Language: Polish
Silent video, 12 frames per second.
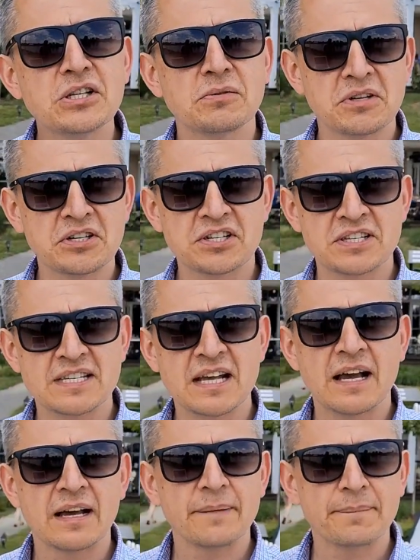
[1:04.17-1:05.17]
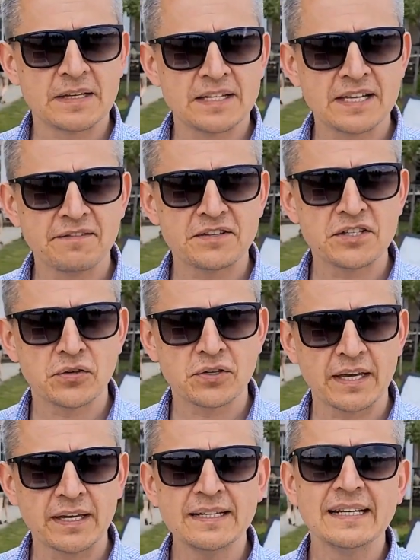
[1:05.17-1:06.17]
są jeszcze za, za
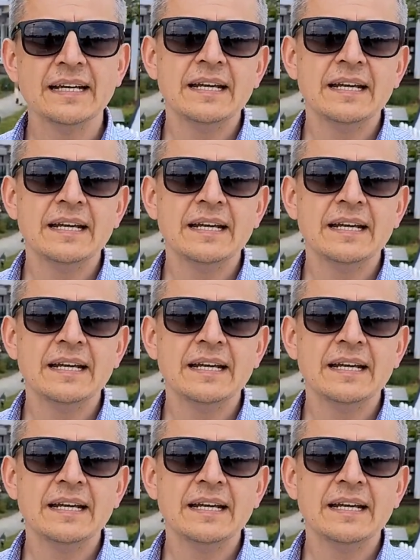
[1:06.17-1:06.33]
wysokie,